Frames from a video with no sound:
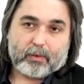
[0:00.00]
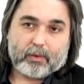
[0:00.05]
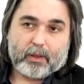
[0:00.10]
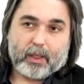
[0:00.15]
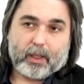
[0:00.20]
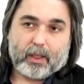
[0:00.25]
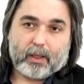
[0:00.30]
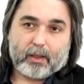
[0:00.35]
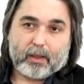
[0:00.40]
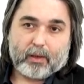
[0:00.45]

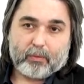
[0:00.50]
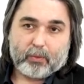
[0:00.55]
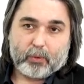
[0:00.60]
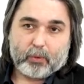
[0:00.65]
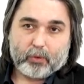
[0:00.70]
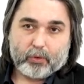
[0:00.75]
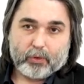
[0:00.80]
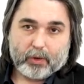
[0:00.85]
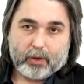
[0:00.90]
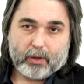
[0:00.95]
как она
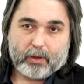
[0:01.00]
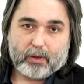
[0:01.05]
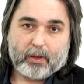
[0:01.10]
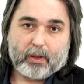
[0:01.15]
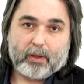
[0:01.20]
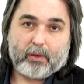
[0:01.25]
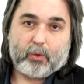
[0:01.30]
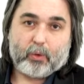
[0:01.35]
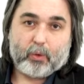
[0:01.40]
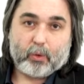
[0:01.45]
будет
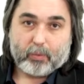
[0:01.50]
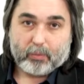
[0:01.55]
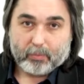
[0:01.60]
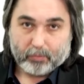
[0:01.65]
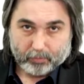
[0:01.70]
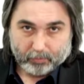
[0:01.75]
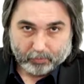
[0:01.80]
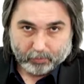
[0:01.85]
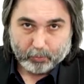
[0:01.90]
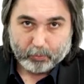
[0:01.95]
выражена, но
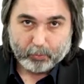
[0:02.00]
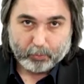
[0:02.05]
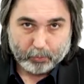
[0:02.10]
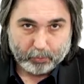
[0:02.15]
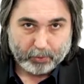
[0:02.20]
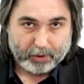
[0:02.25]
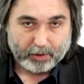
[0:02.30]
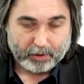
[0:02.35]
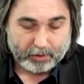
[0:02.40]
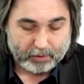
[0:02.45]

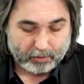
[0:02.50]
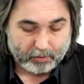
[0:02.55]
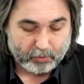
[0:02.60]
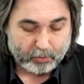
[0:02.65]
учесть.